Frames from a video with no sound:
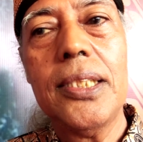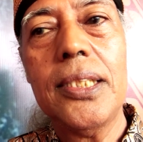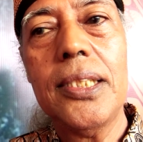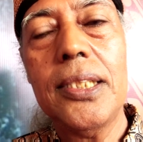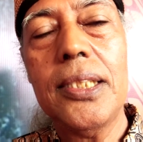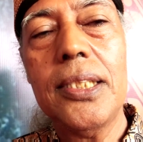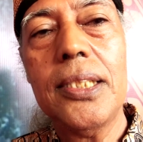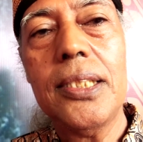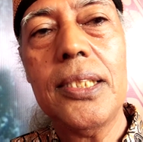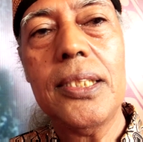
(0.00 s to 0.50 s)

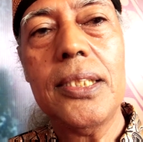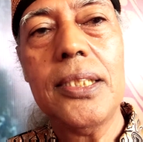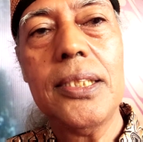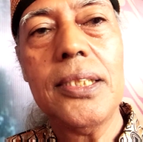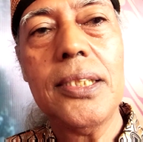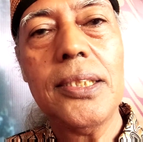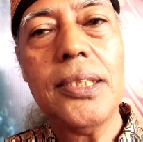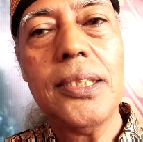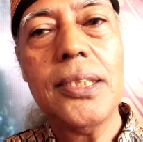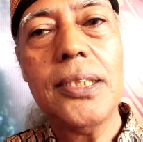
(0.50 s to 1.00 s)

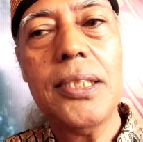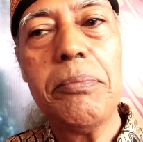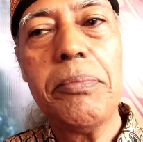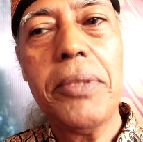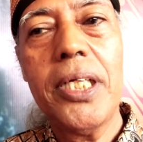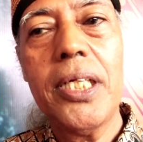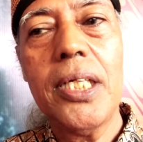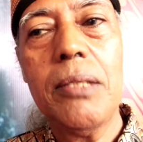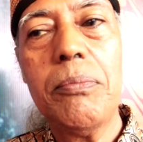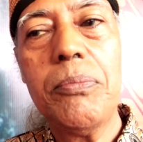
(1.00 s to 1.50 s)
uh, apa
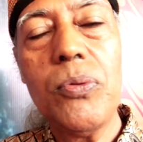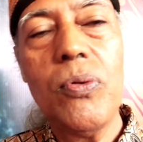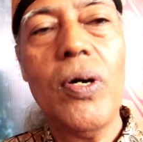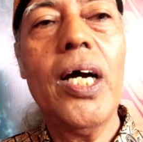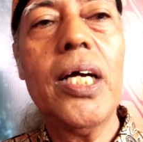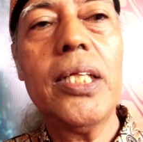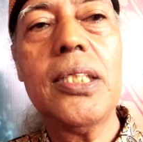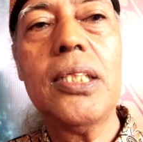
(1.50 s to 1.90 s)
namanya buat